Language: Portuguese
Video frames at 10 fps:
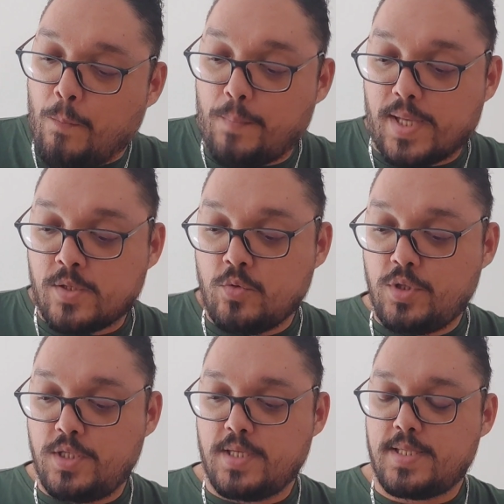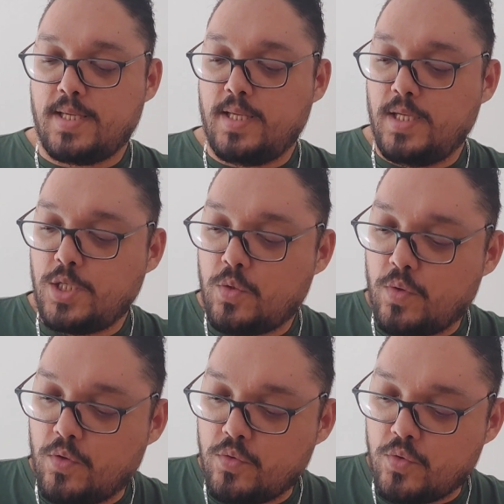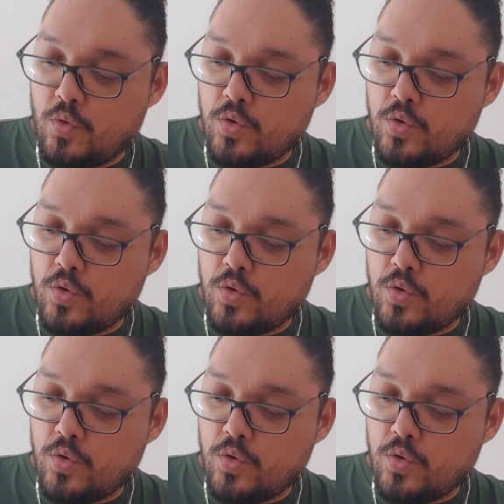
Mas no dia seguinte, quando